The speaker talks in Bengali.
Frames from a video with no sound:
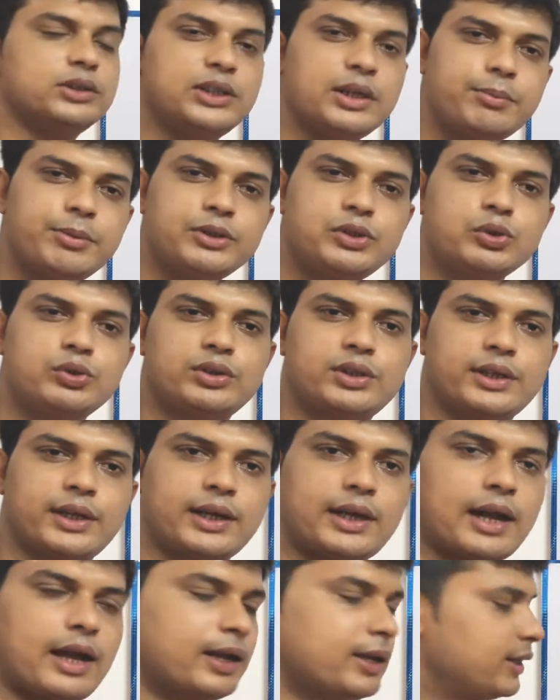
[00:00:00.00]
যে বিযুক্তি
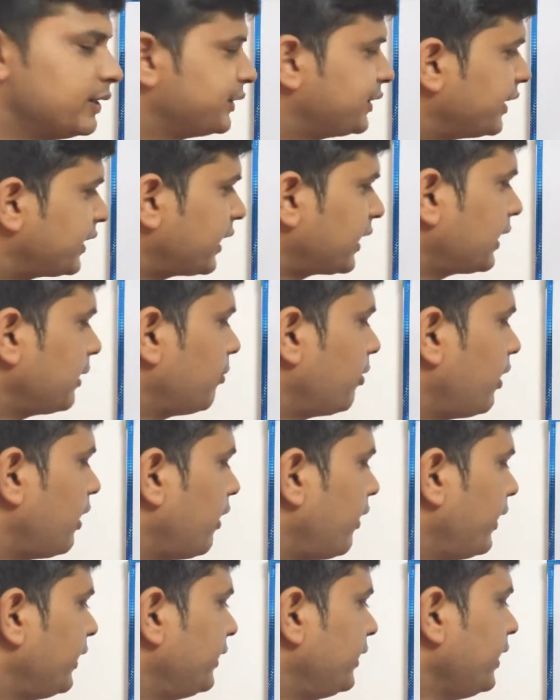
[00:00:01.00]
রেখা সেটাকে
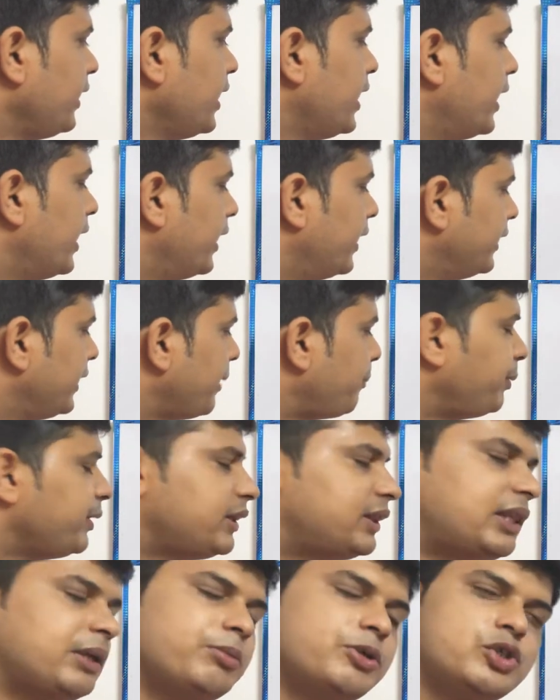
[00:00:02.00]
বলা হয় কি
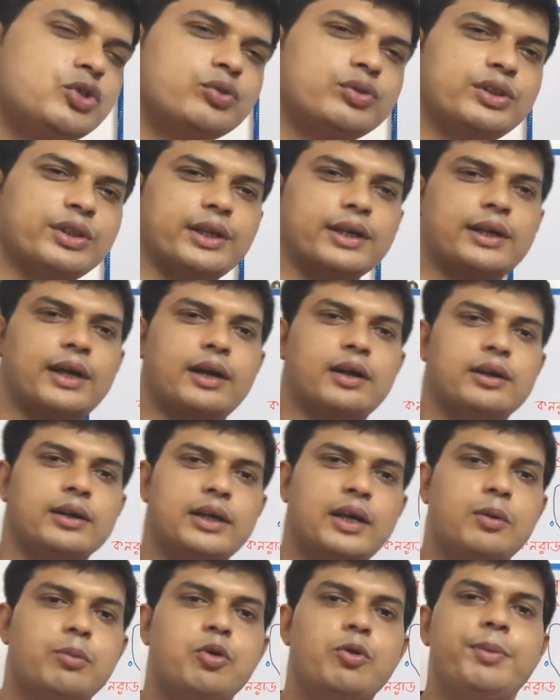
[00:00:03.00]
রেপিত্তি বিযুক্তি রেখা
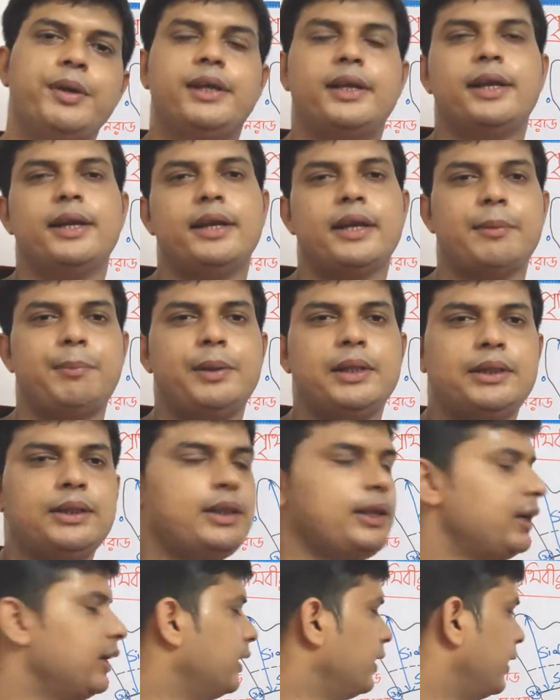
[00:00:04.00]
কারণ ভূবিজ্ঞানে
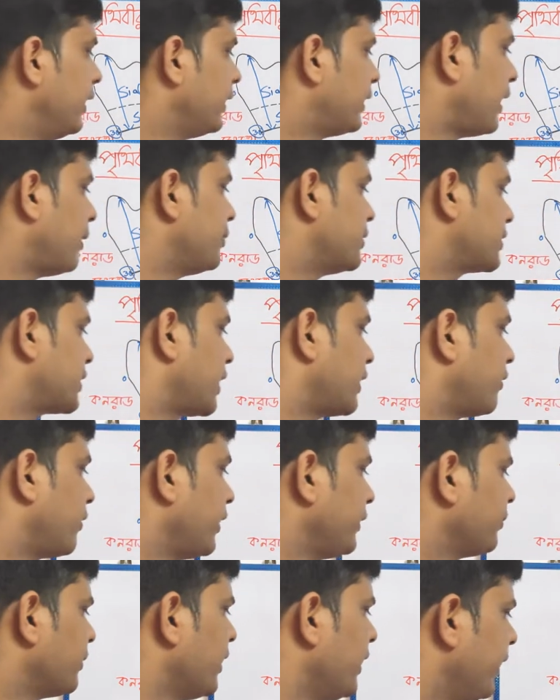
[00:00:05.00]
রেপিত্তি এটা আবিষ্কার
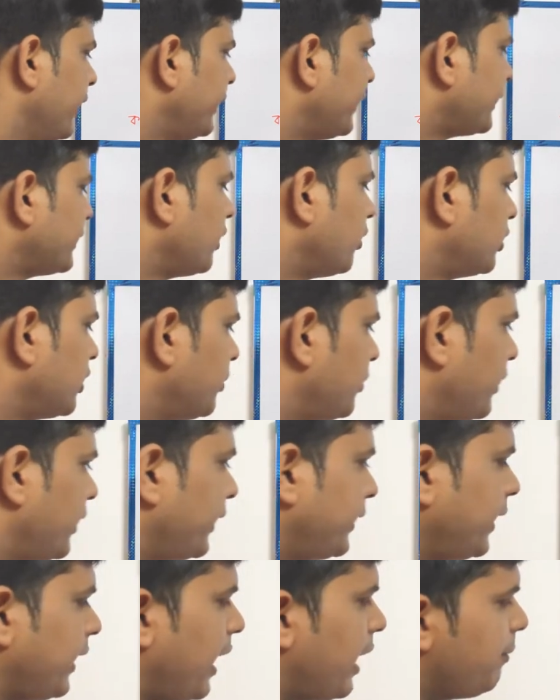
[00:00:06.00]
করে এটা একটা কথা বলে
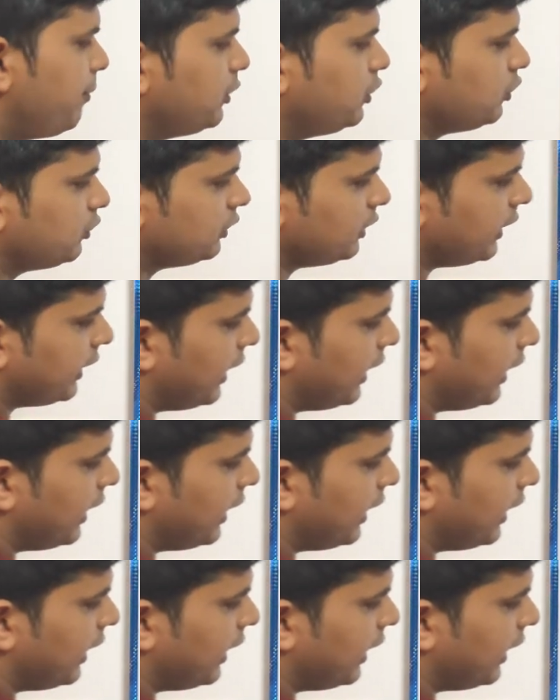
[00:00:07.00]
রাখি এই বিযুক্তি